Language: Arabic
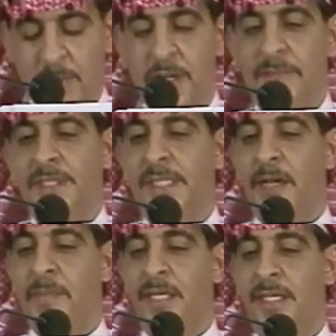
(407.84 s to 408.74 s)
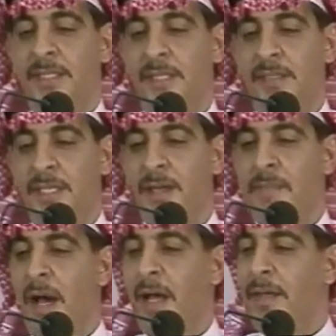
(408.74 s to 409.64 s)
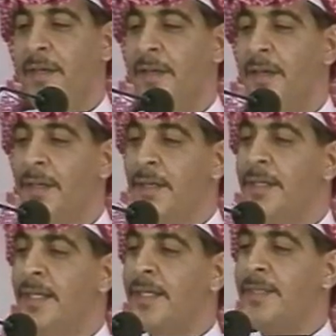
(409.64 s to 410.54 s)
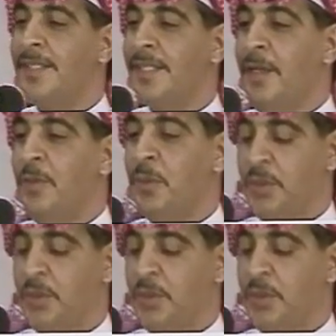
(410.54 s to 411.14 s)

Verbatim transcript: نفسي من كسرة الماء إني اغتسلت